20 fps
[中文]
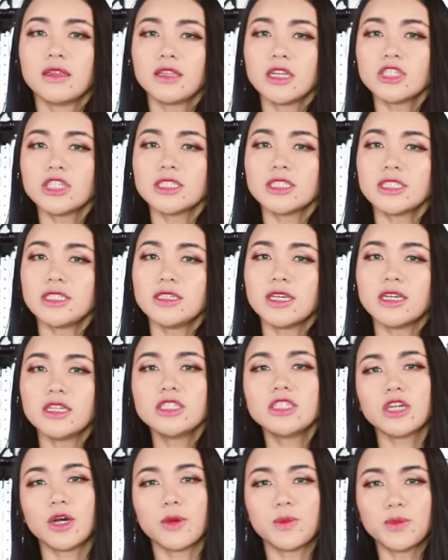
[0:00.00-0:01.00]
但是前
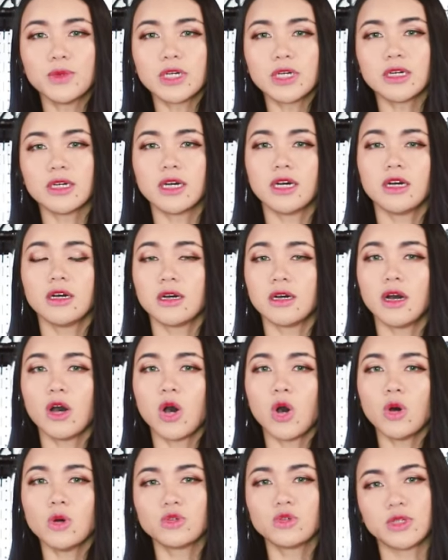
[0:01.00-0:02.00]
者不可和
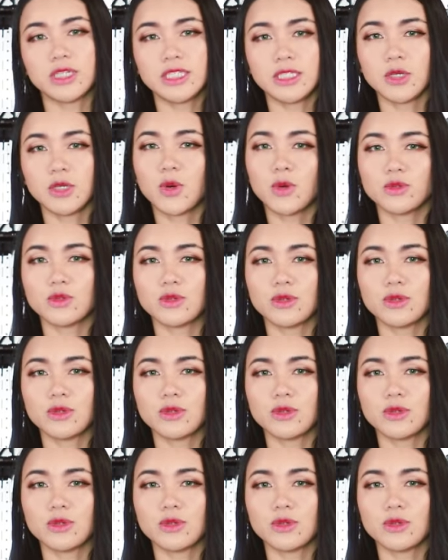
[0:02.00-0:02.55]
后准芯共